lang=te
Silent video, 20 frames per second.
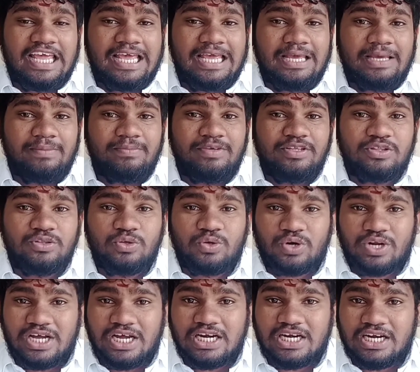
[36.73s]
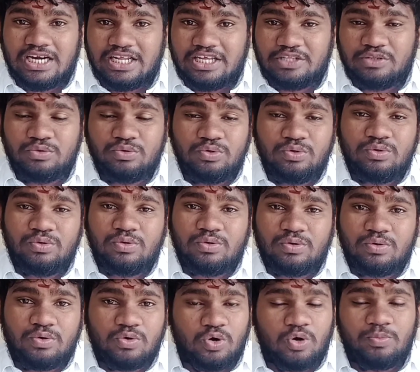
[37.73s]
ఏమీ దొరకట్లేదు
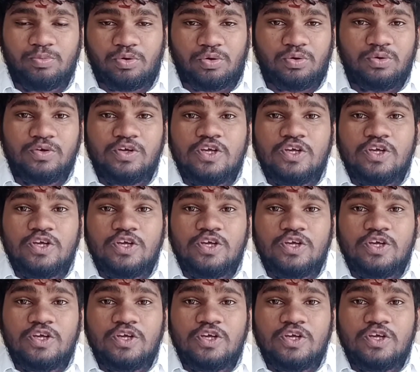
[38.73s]
క్రోమ్లో